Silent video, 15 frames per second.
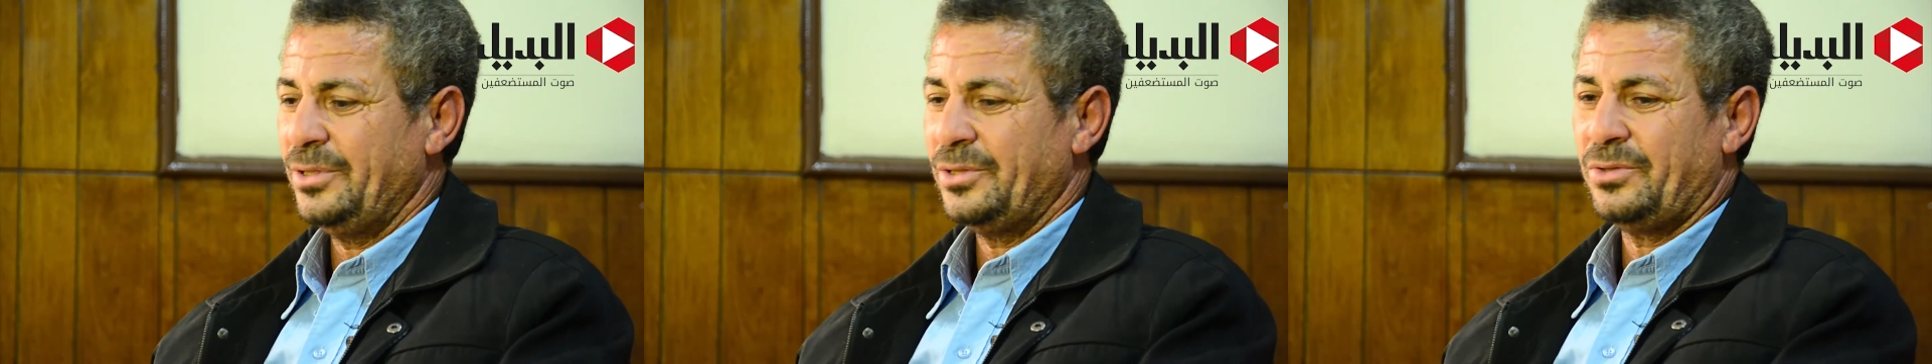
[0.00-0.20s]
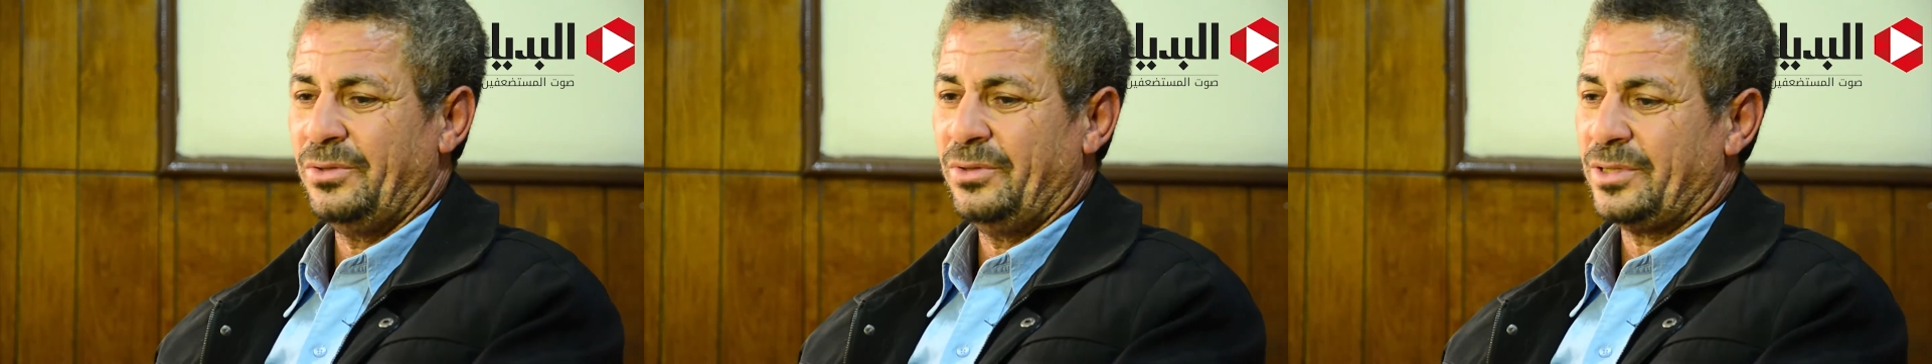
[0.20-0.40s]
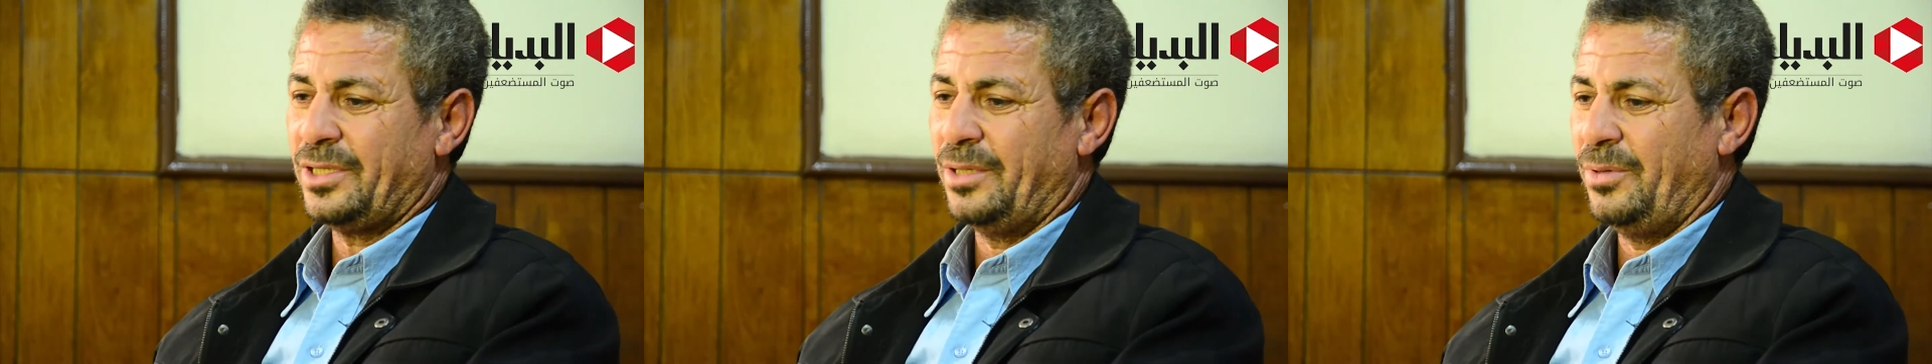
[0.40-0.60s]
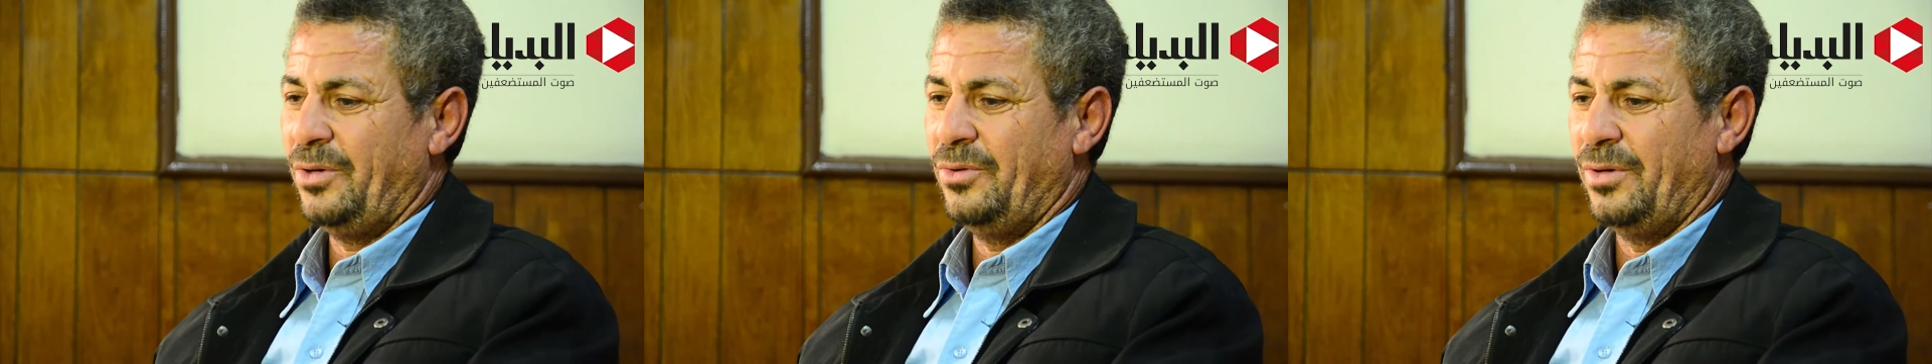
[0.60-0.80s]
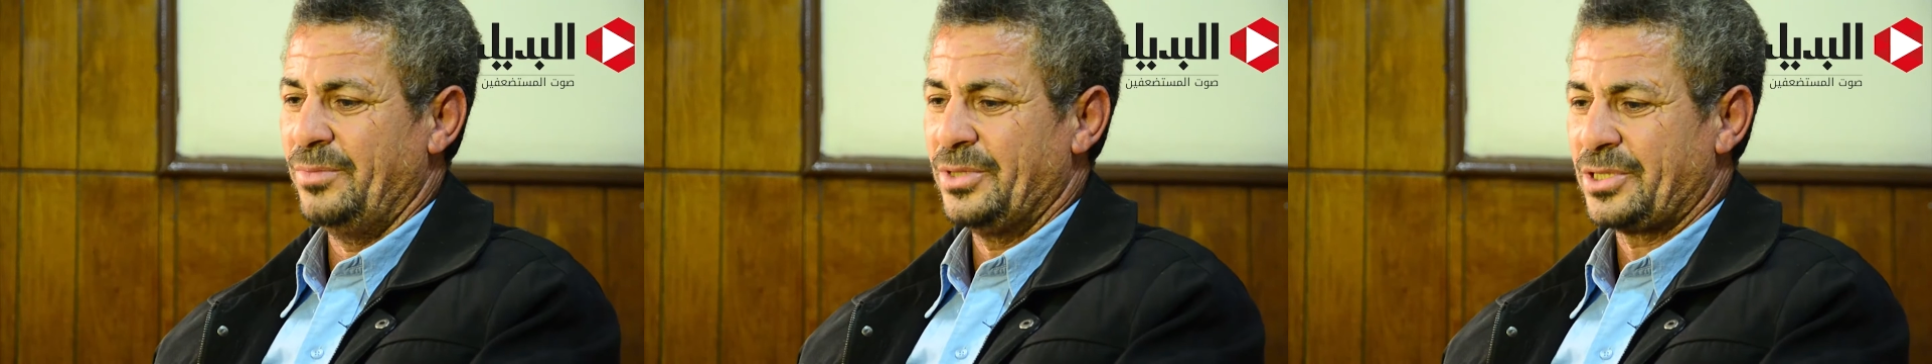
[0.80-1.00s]
انتوا طب
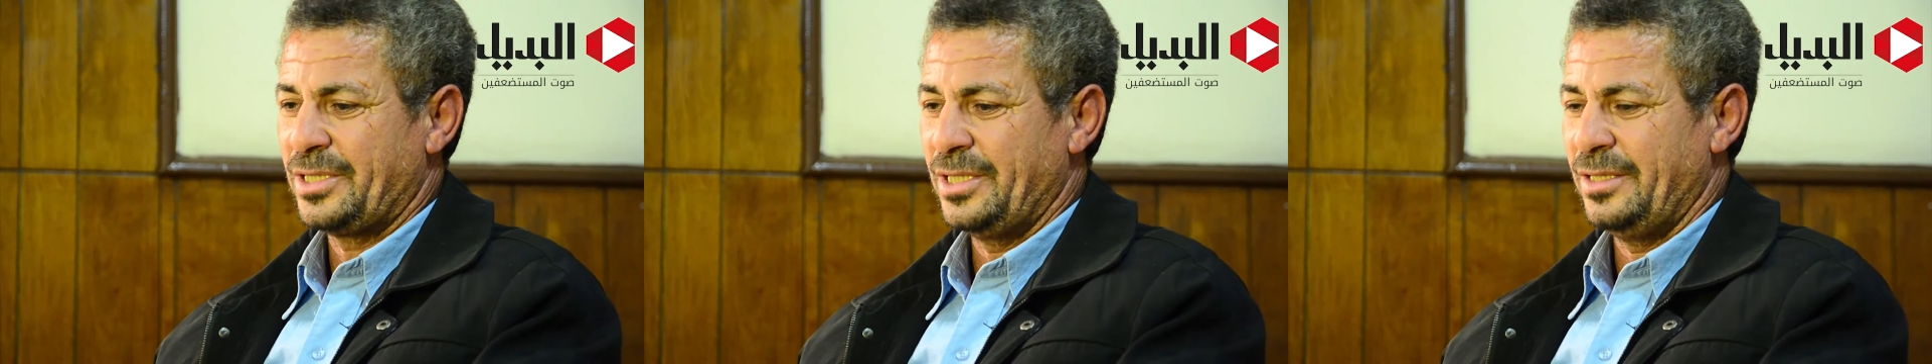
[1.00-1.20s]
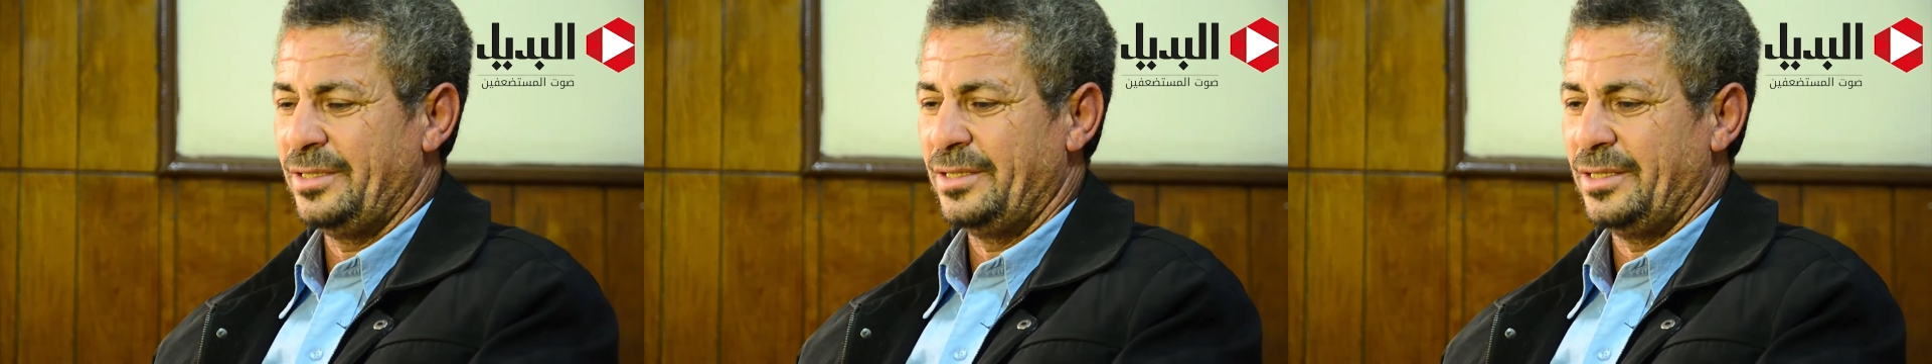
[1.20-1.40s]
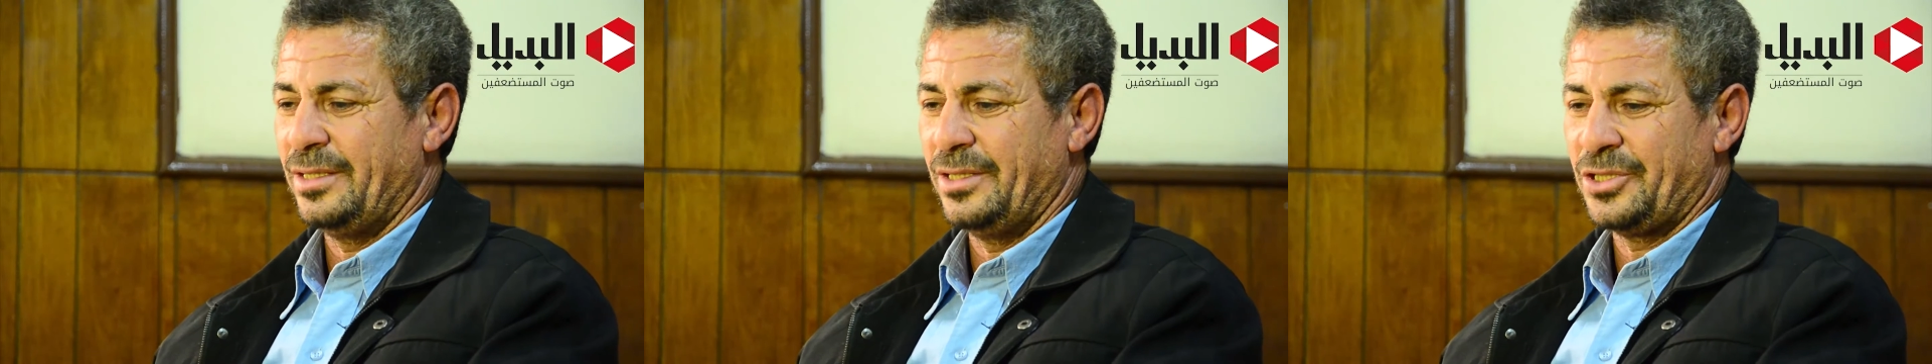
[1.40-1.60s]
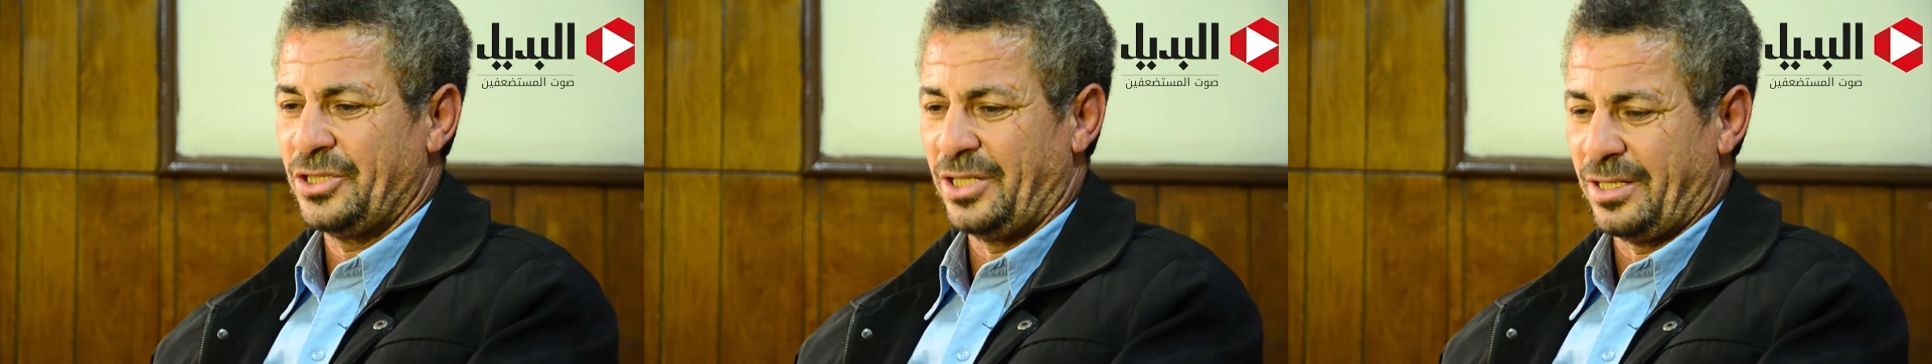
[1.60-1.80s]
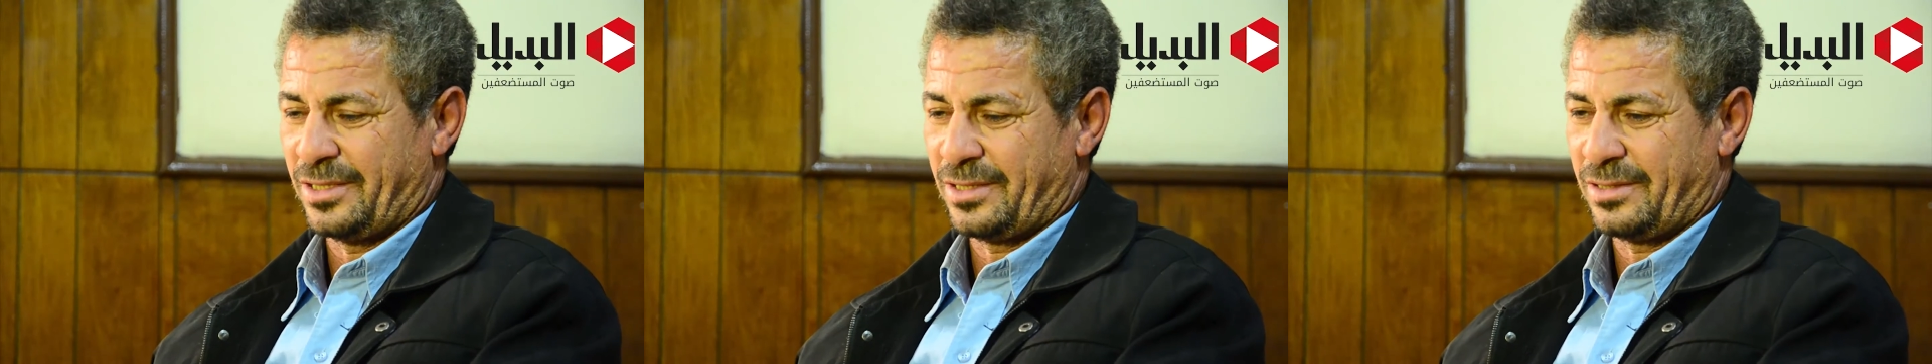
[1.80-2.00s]
هو مسكين
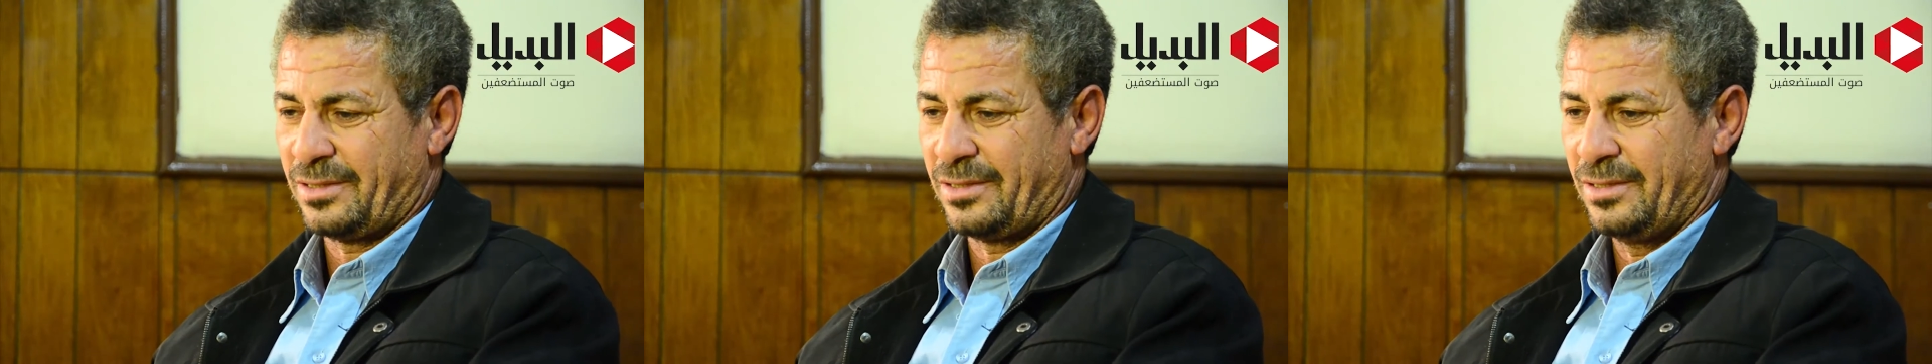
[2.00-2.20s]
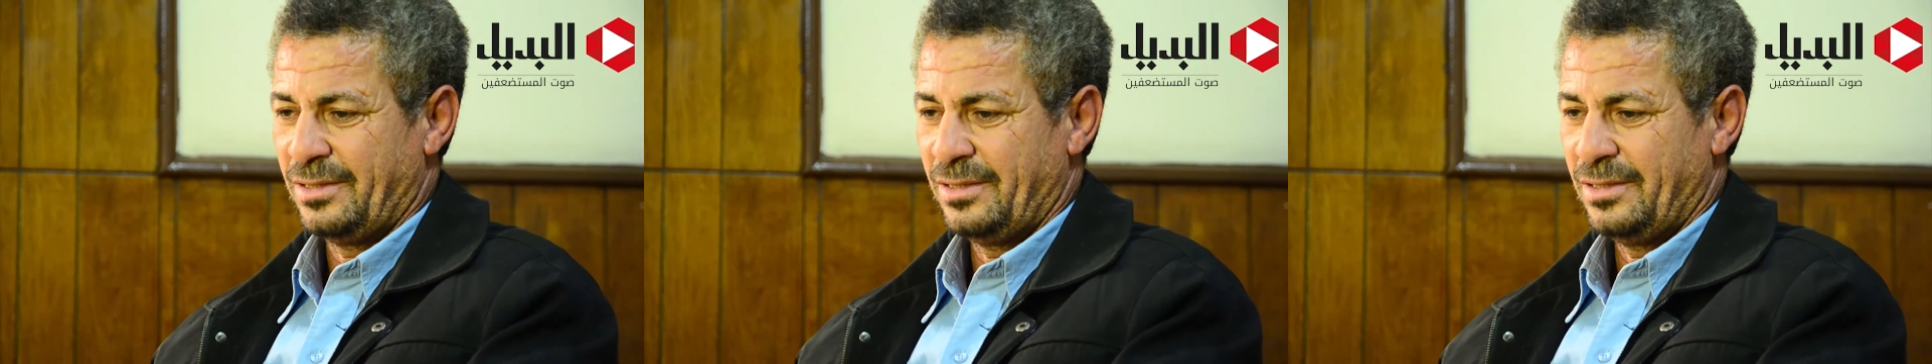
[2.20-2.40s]
شخص